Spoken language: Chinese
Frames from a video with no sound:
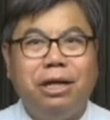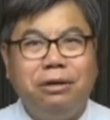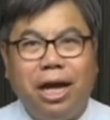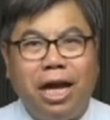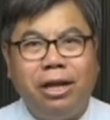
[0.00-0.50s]

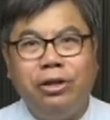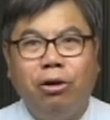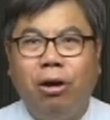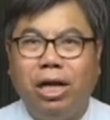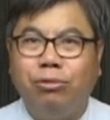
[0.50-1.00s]
人
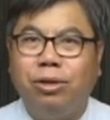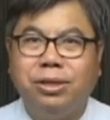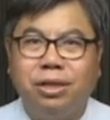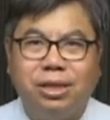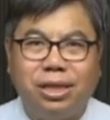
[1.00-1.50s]
有很多
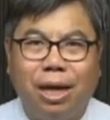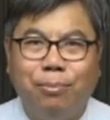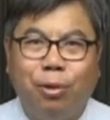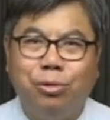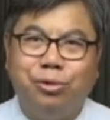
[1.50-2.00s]
自己的
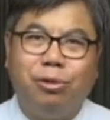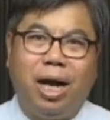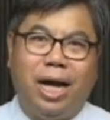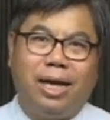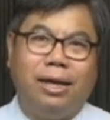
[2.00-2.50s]
谋
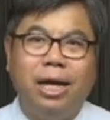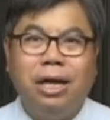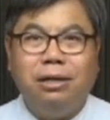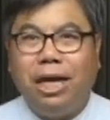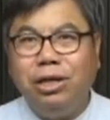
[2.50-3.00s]
算，
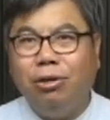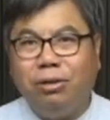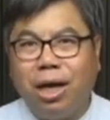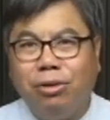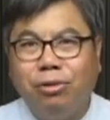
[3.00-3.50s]
人
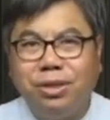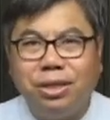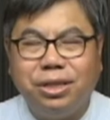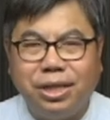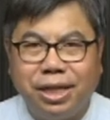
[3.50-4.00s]
有很多
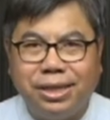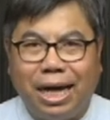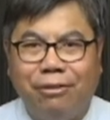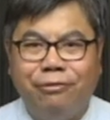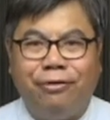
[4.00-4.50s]
自己的
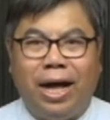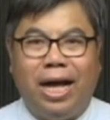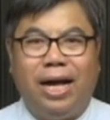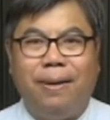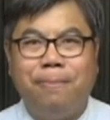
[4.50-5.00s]
想
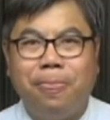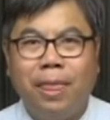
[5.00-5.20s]
法，